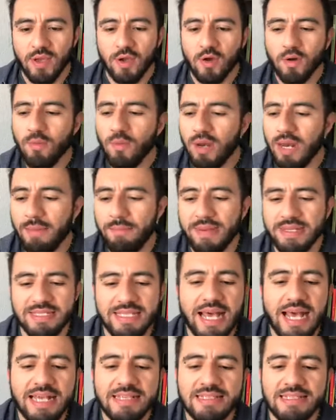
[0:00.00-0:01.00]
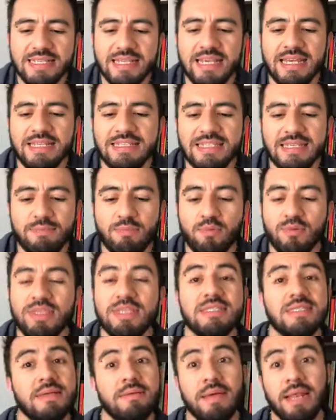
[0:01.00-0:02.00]
Cómo la pasaste, si
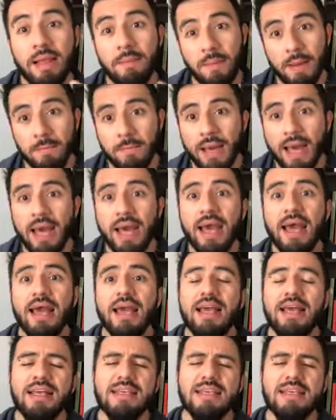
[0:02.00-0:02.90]
pudiste ver a mamá,